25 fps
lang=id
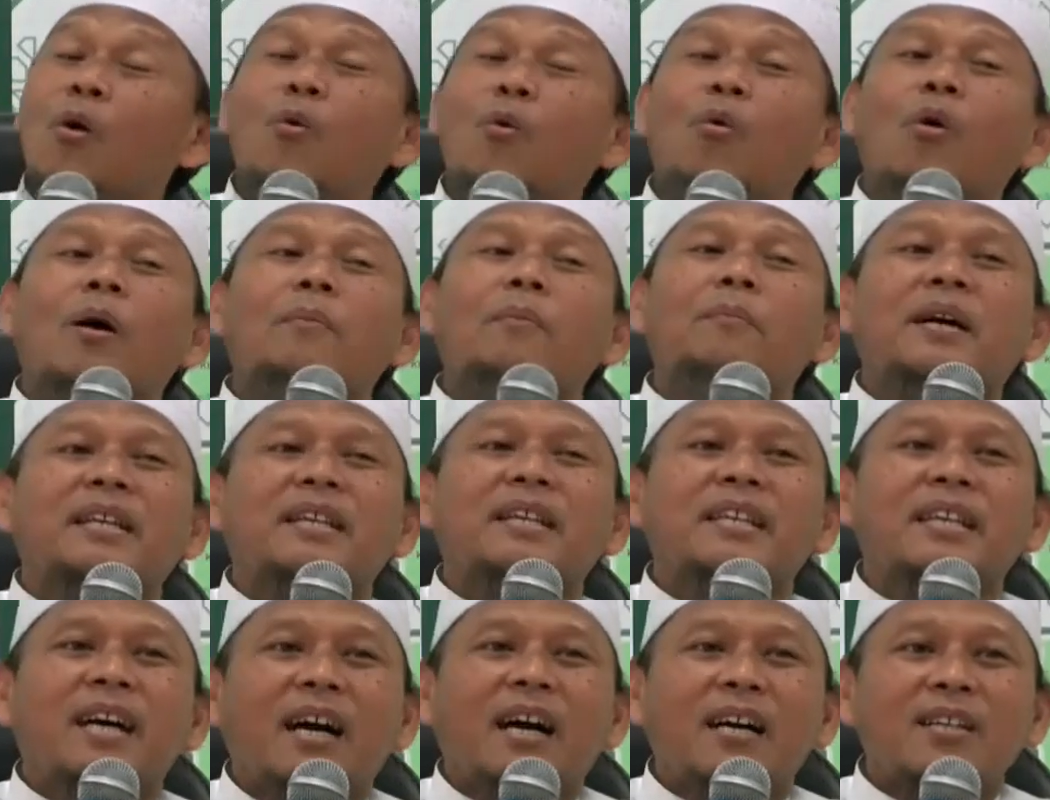wa
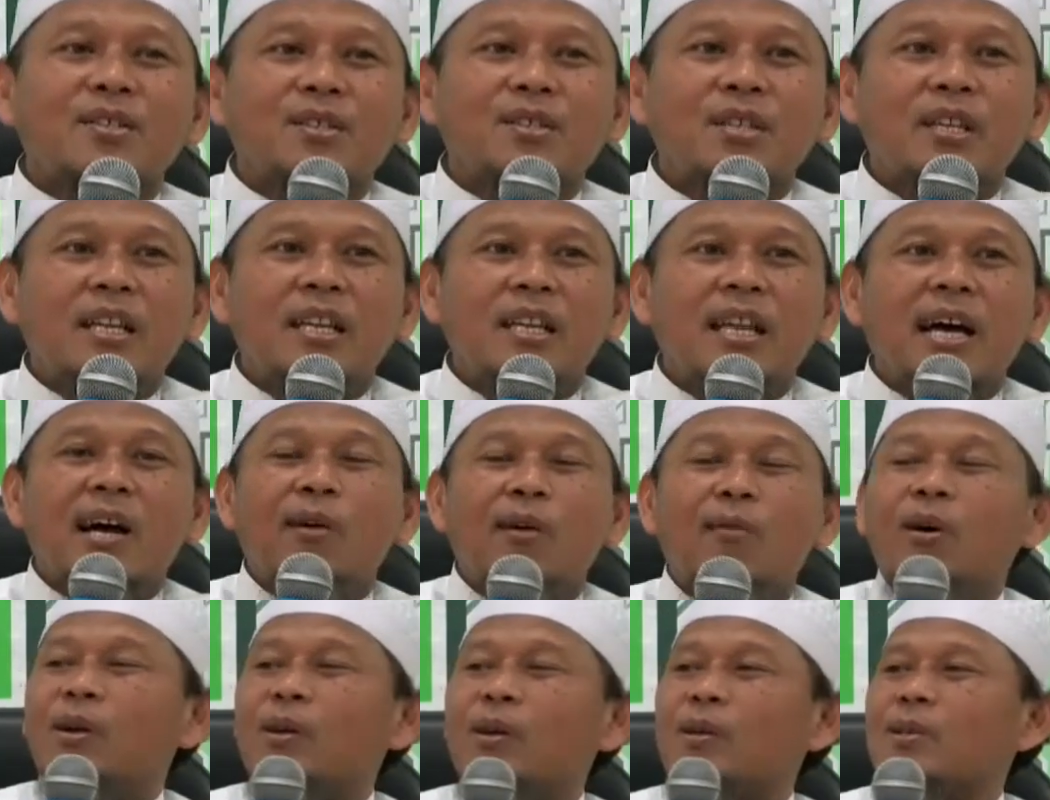may
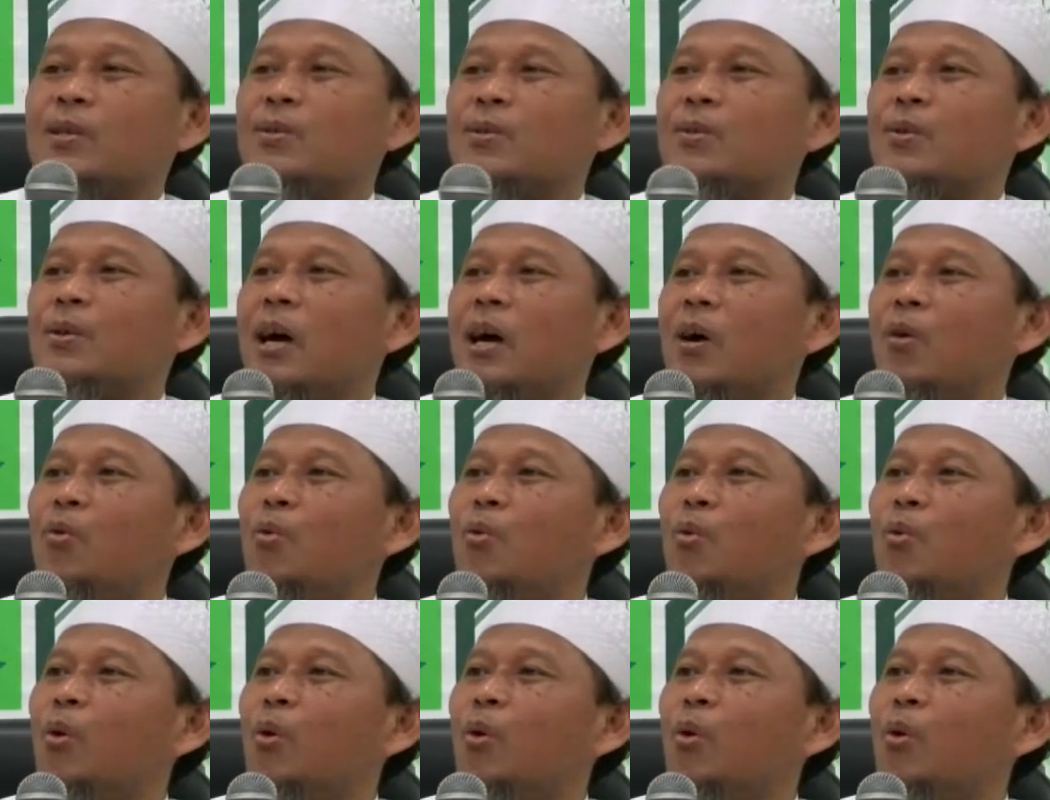ya'sillah wa rasulahu